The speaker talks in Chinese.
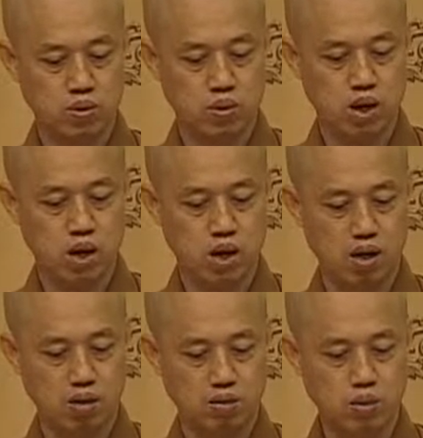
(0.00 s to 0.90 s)
啊，
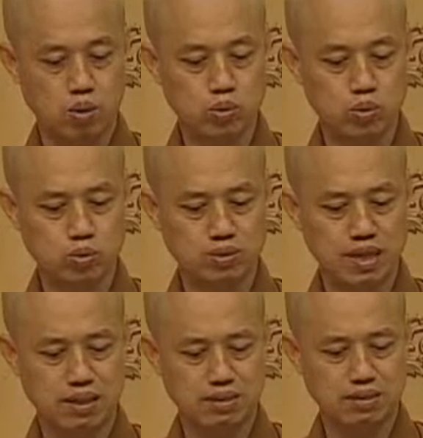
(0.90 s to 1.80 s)
通出
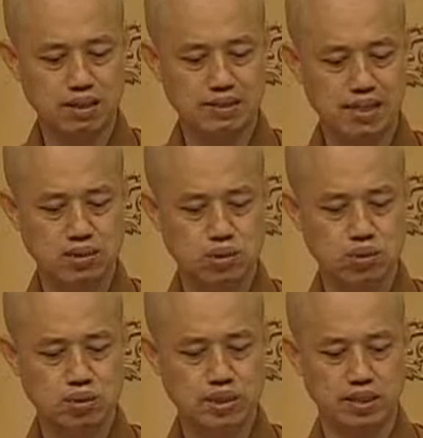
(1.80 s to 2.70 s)
家跟在家受
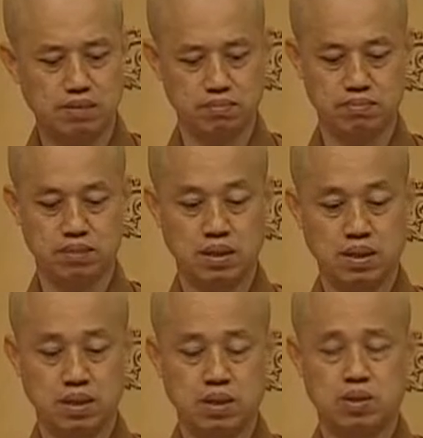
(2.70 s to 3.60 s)
戒。
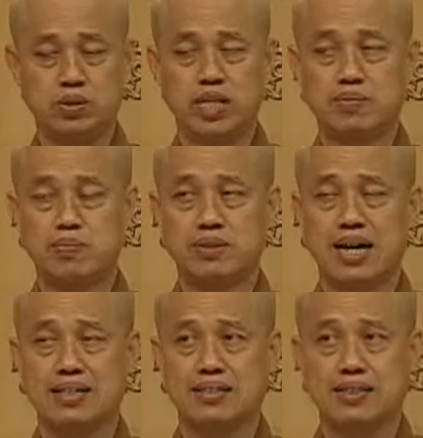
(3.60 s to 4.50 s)
余劫菩
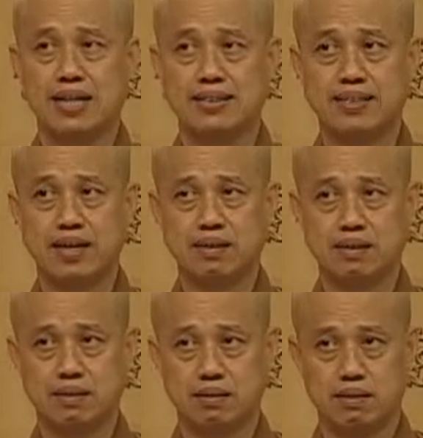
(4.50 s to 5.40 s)
萨戒他讲
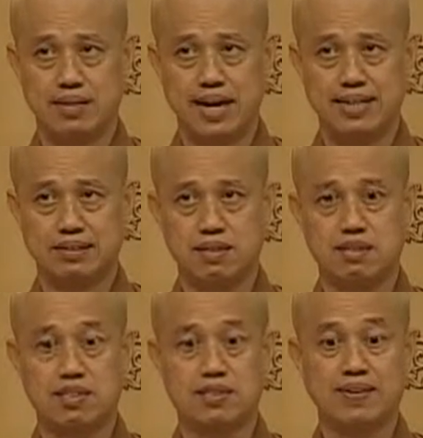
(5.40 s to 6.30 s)
的开遮
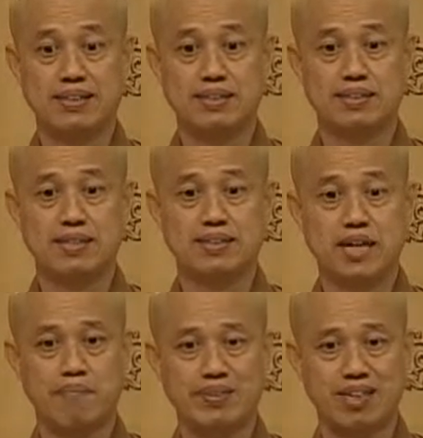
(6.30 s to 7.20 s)
吃饭的戒
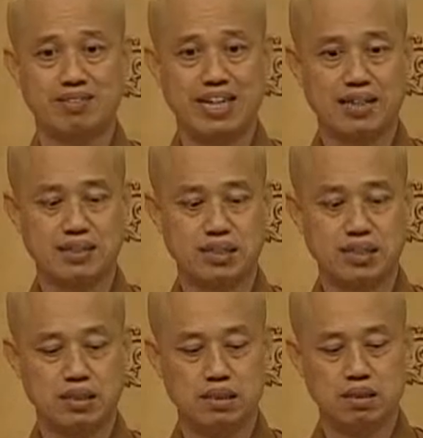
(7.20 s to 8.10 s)
相比较详细，
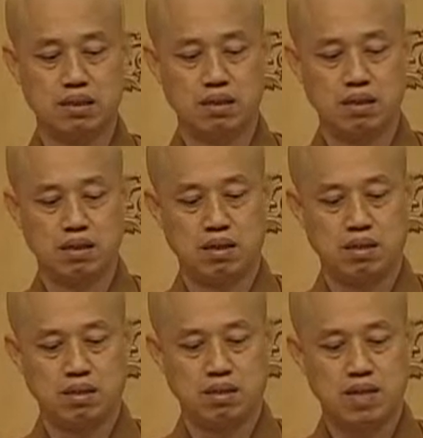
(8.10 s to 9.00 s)

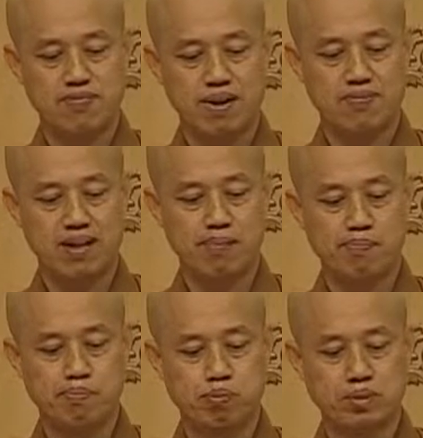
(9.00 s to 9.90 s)
那放碗
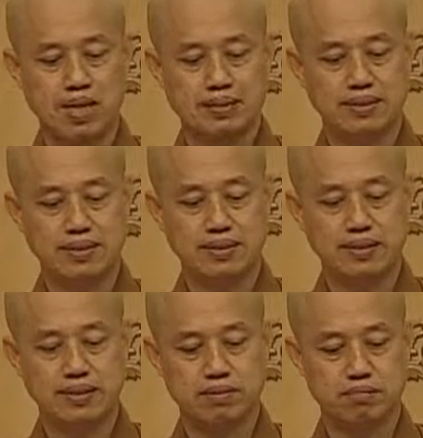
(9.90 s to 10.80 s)
菩萨戒呢？